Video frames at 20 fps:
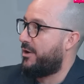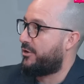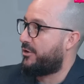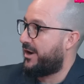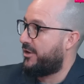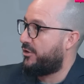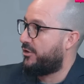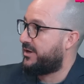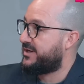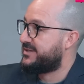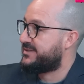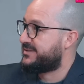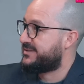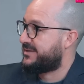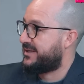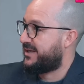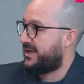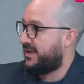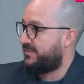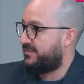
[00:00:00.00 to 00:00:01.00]

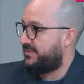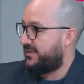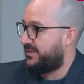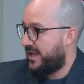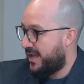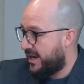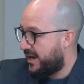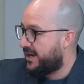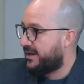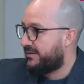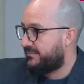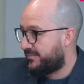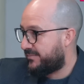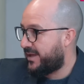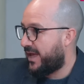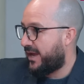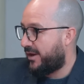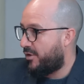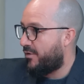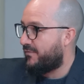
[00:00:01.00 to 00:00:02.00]
ahorradores que tienen,
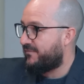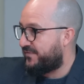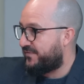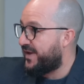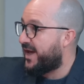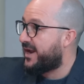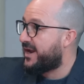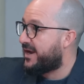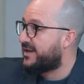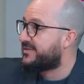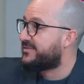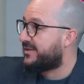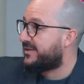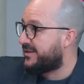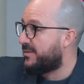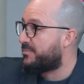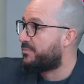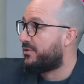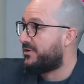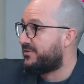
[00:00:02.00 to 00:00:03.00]
que confían en ese
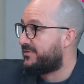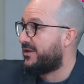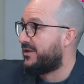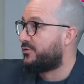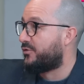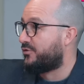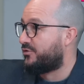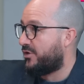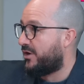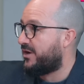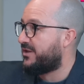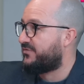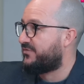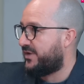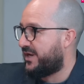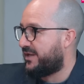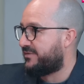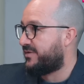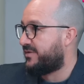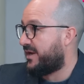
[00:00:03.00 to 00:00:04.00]
tipo de instituciones
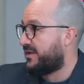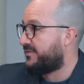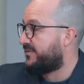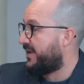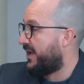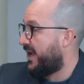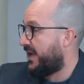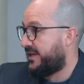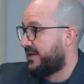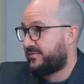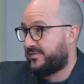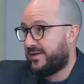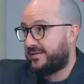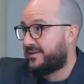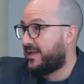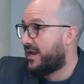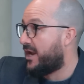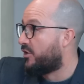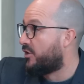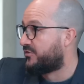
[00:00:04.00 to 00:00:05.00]
financieras y que quizá
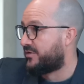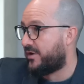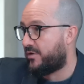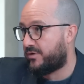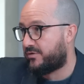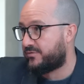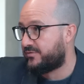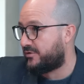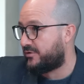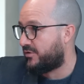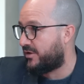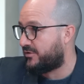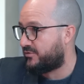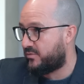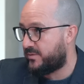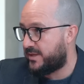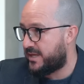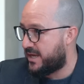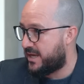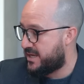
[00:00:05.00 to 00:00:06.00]
tienen los ahorros de toda
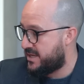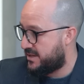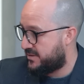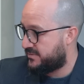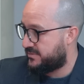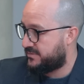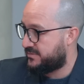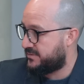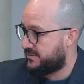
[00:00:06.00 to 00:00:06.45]
su vida. Pero el común